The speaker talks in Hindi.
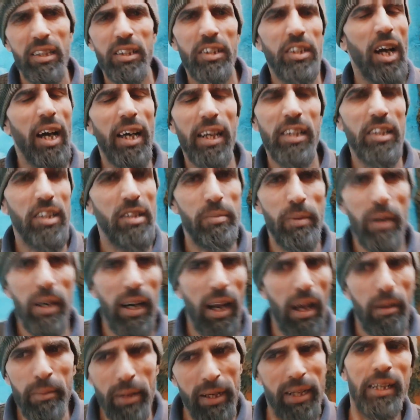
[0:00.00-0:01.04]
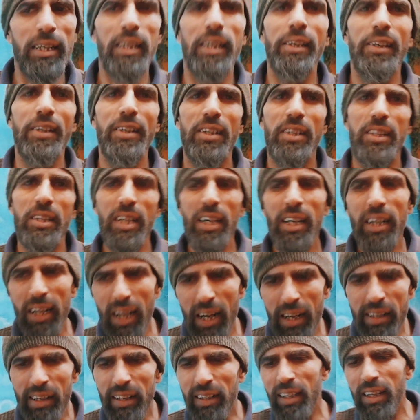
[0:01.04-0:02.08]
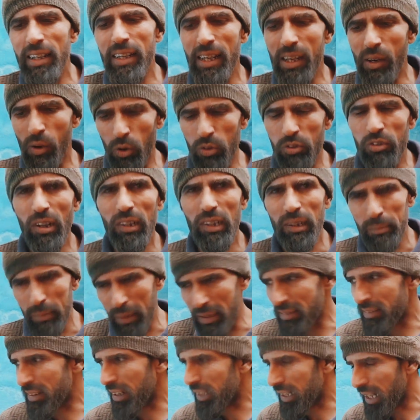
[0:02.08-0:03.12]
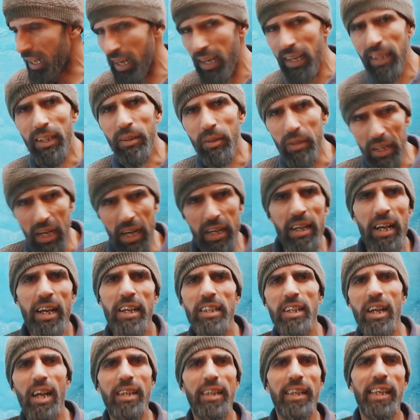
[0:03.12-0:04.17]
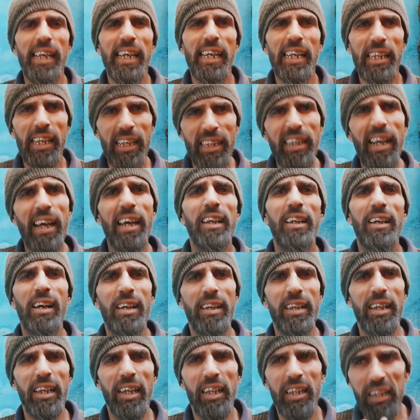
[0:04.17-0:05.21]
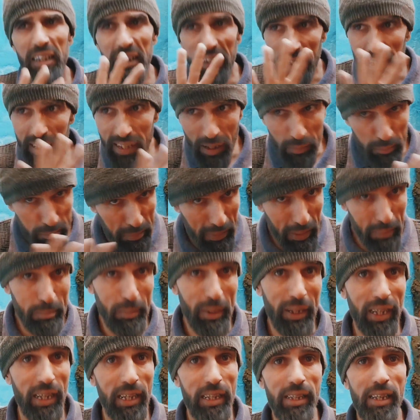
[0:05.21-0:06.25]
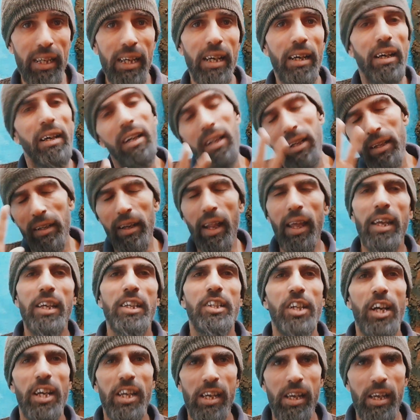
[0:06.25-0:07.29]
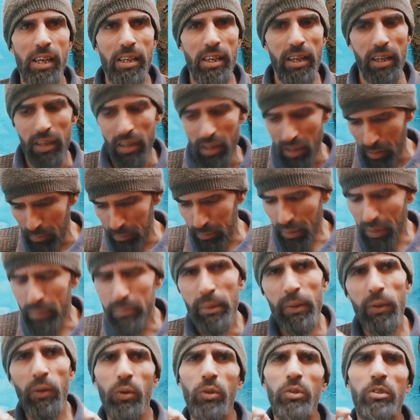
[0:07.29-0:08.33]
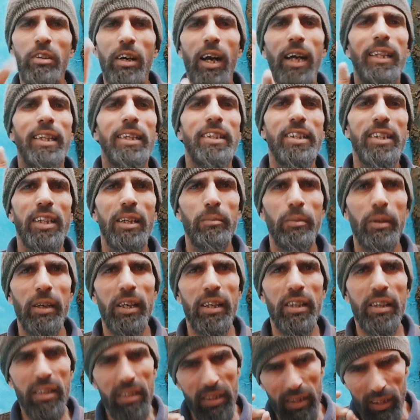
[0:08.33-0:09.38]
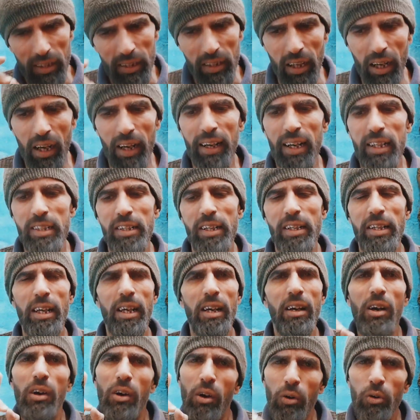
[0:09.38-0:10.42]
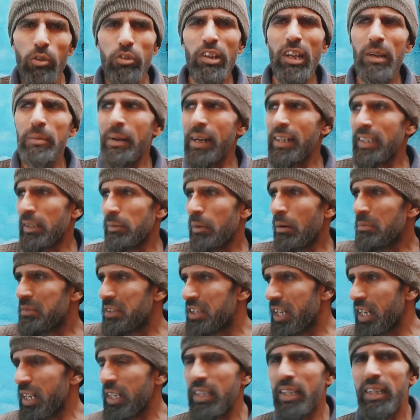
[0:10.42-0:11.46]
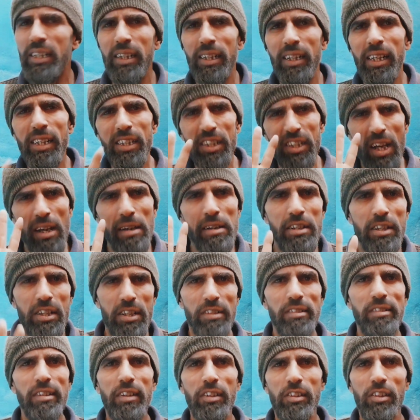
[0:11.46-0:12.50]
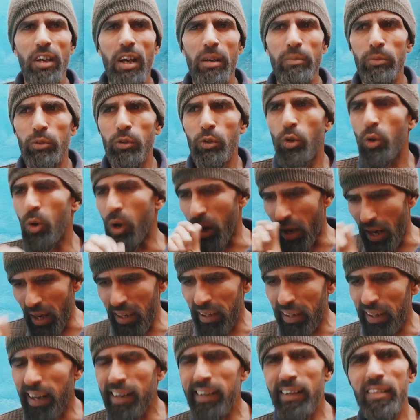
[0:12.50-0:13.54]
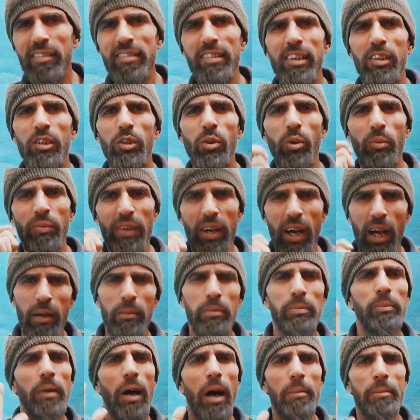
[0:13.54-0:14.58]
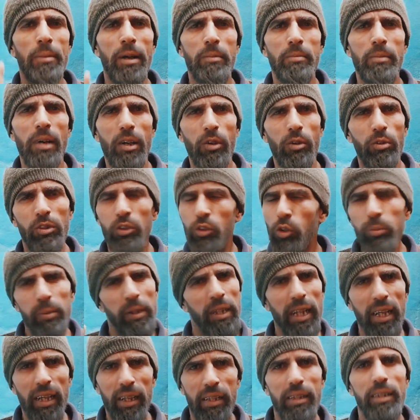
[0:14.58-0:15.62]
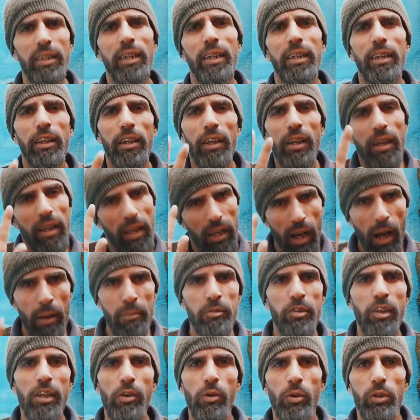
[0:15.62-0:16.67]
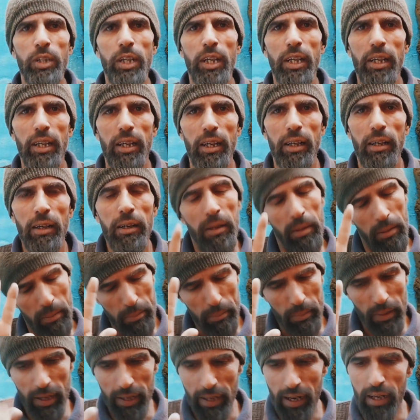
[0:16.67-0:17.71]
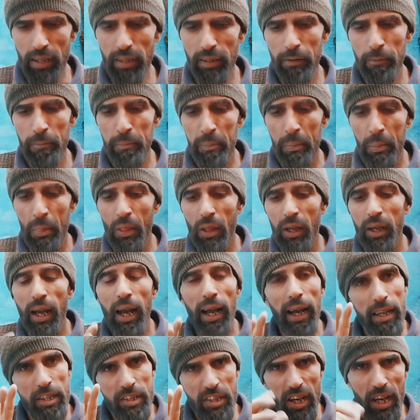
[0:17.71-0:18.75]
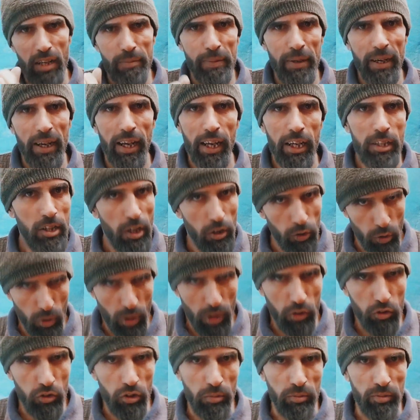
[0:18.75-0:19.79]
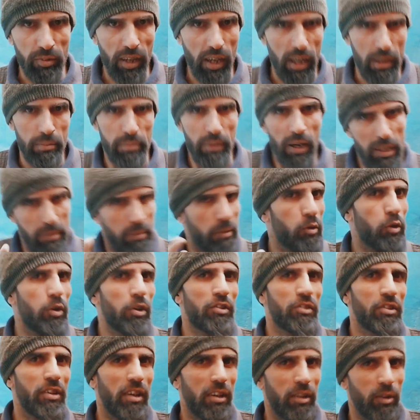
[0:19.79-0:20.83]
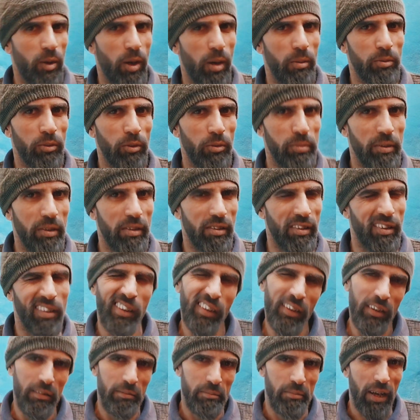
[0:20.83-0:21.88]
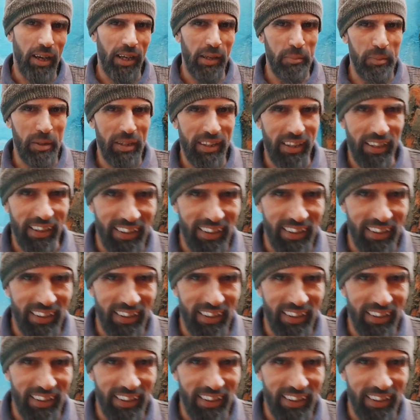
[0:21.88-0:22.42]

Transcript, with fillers: चार इंची ब्लेड हमारे लिए नहीं ये ग्राइंडर के लिए हो सकता बन सकता है कि ग्रेनाइट काटने के लिए टैल काटने के लिए लेकिन एक प्लम्बर के लिए नहीं चाहिए ये प्लम्बर को सात इंची का ब्लेड लगाना चाहिए उसके बाद जब हम जरी देते हैं ना चाहे चीजर से आप दो ग्राइंडर से दो फिर हम हमर मारो जो भी करना है ना काम सही हो जाएगा बहरहाल अगर चैनल पे नए हैं चैनल को करो सब्सक्राइब आज मैं रिक्वेस्ट करता हूँ आपको तो फिर से बाकी मिलते